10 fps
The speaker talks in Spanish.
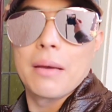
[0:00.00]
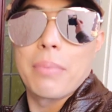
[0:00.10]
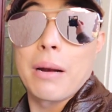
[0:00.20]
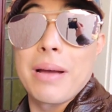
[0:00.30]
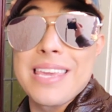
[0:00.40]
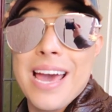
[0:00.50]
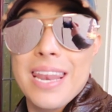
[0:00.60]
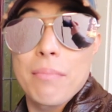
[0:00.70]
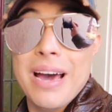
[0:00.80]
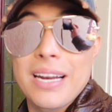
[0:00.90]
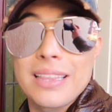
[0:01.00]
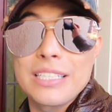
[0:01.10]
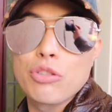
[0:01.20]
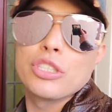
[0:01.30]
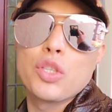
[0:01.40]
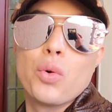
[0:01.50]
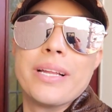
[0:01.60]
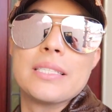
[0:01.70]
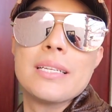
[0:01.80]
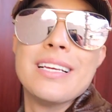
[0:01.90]
para mañana, martes, hoy es
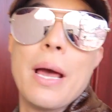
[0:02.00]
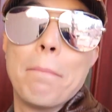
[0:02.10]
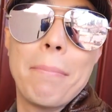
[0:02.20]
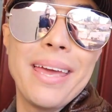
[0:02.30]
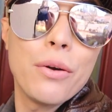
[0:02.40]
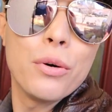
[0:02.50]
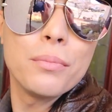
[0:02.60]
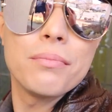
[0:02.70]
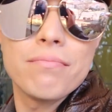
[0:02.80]
lunes. Pero